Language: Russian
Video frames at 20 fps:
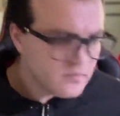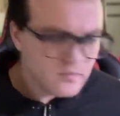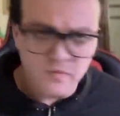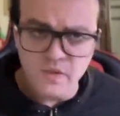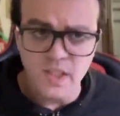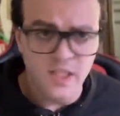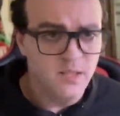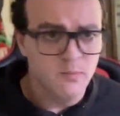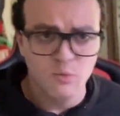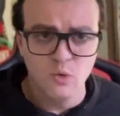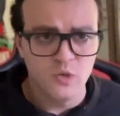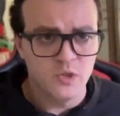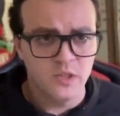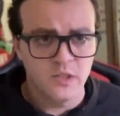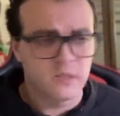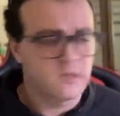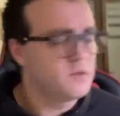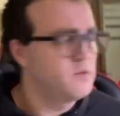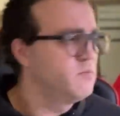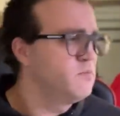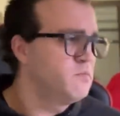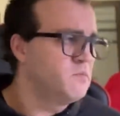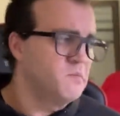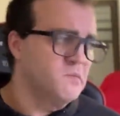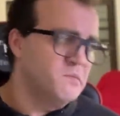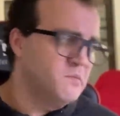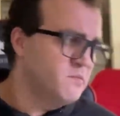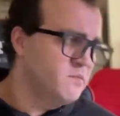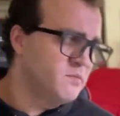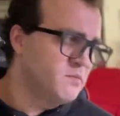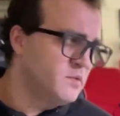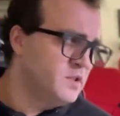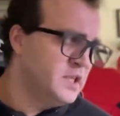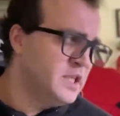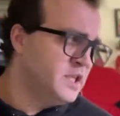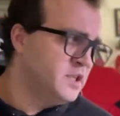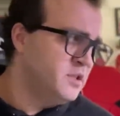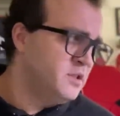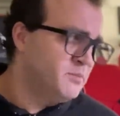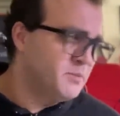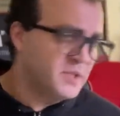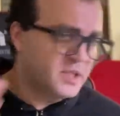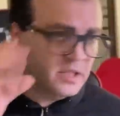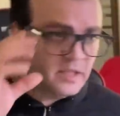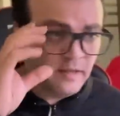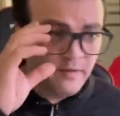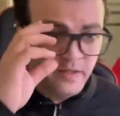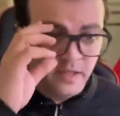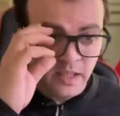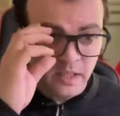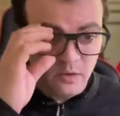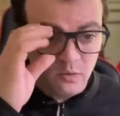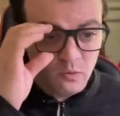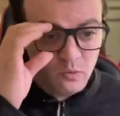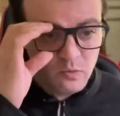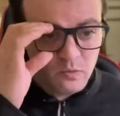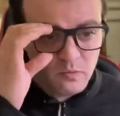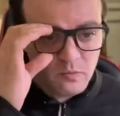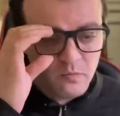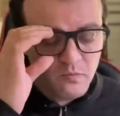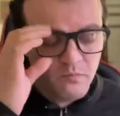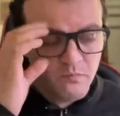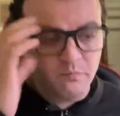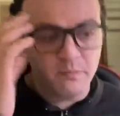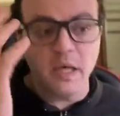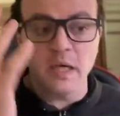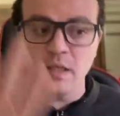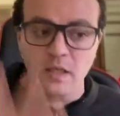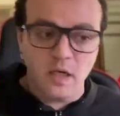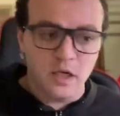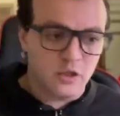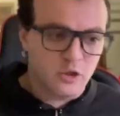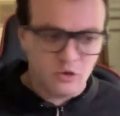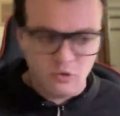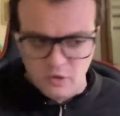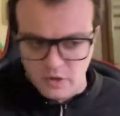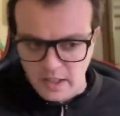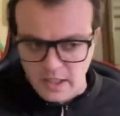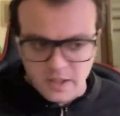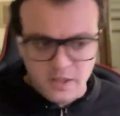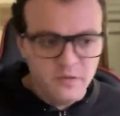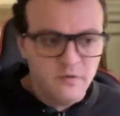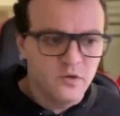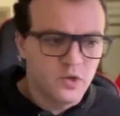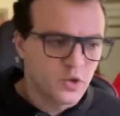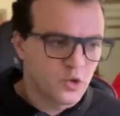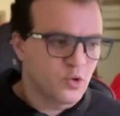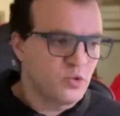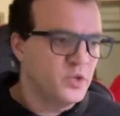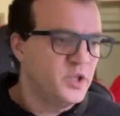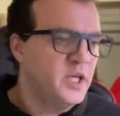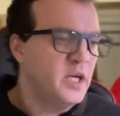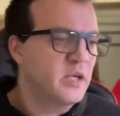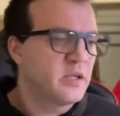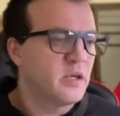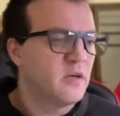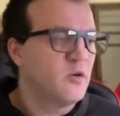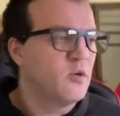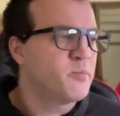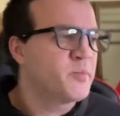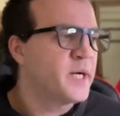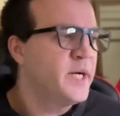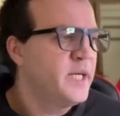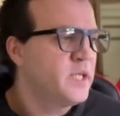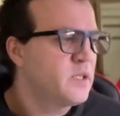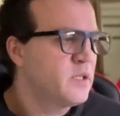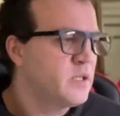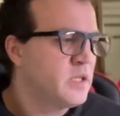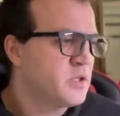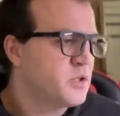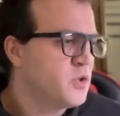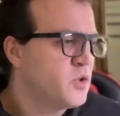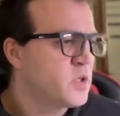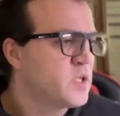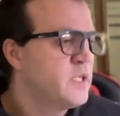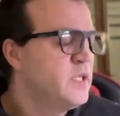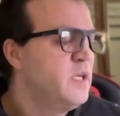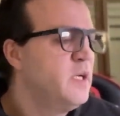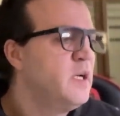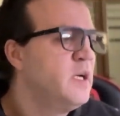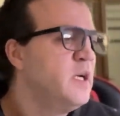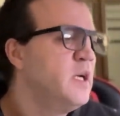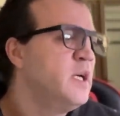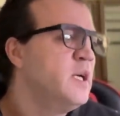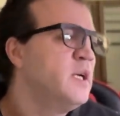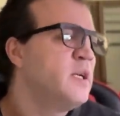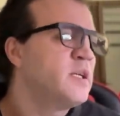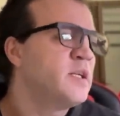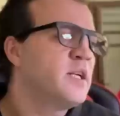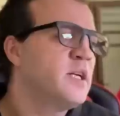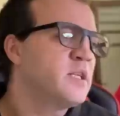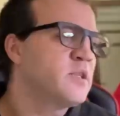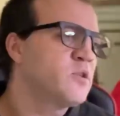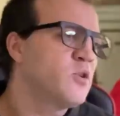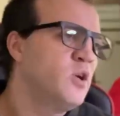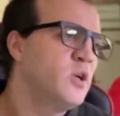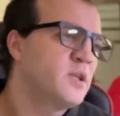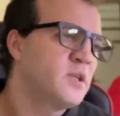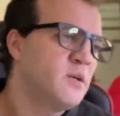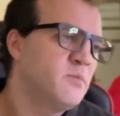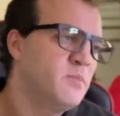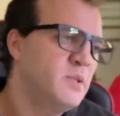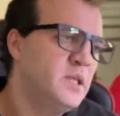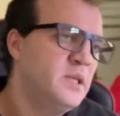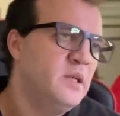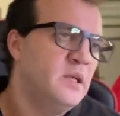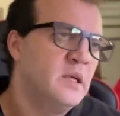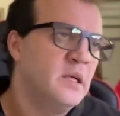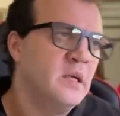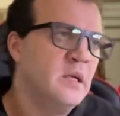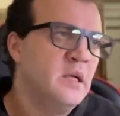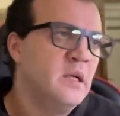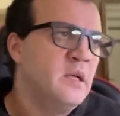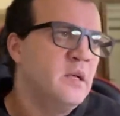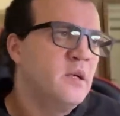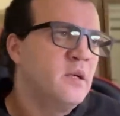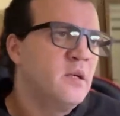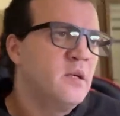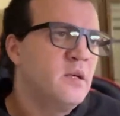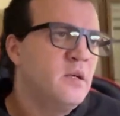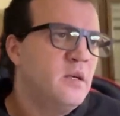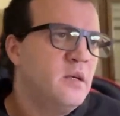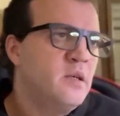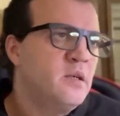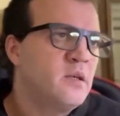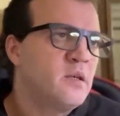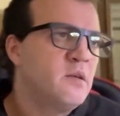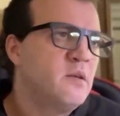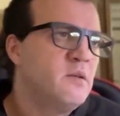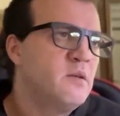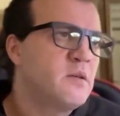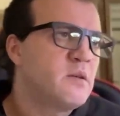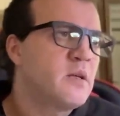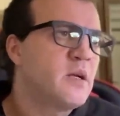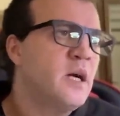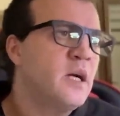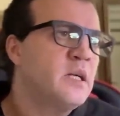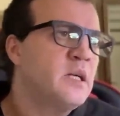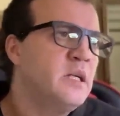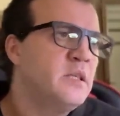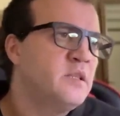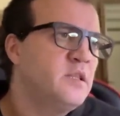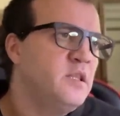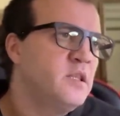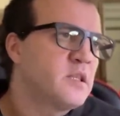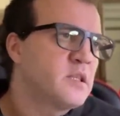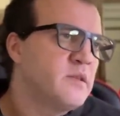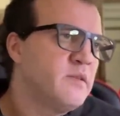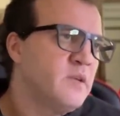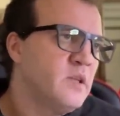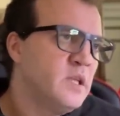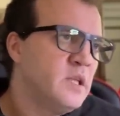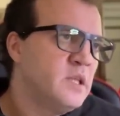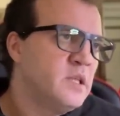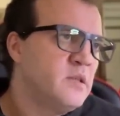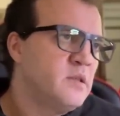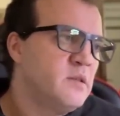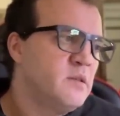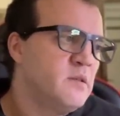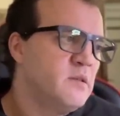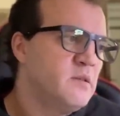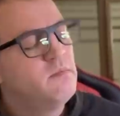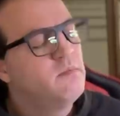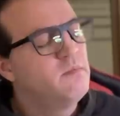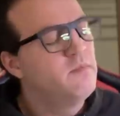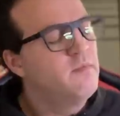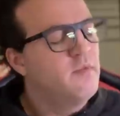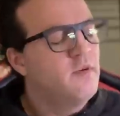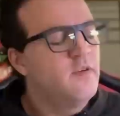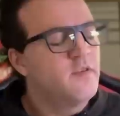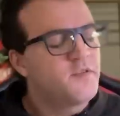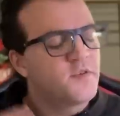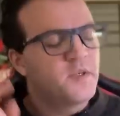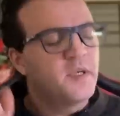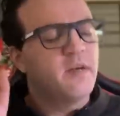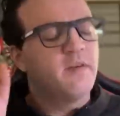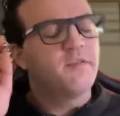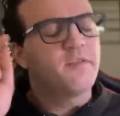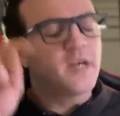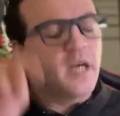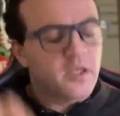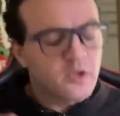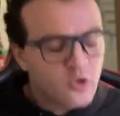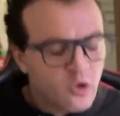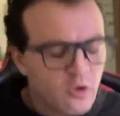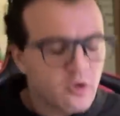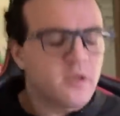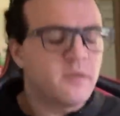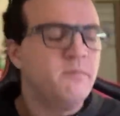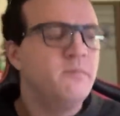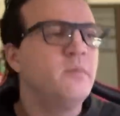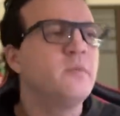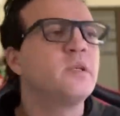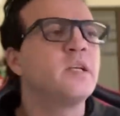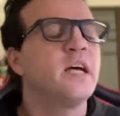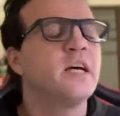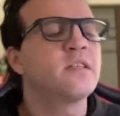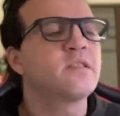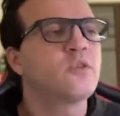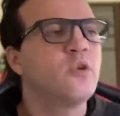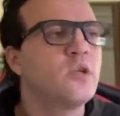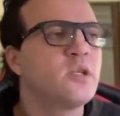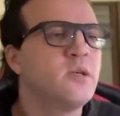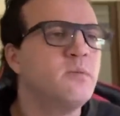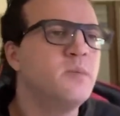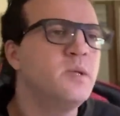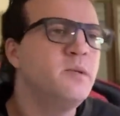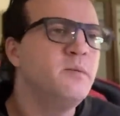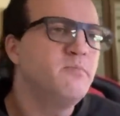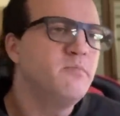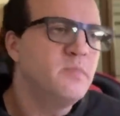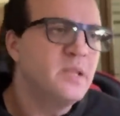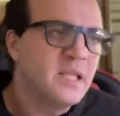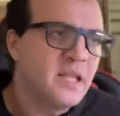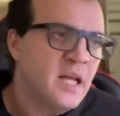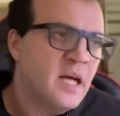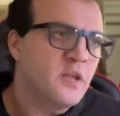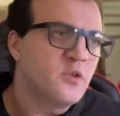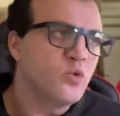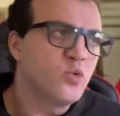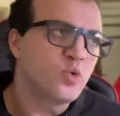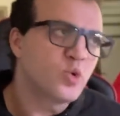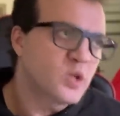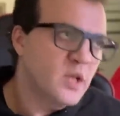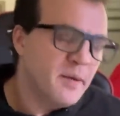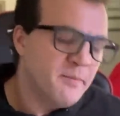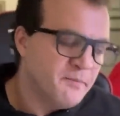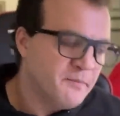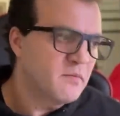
И будет. Я не представляю пока что, я не вижу ни одного проекта, который настолько бы э, гарантировало, в, в котором настолько бы была нужда.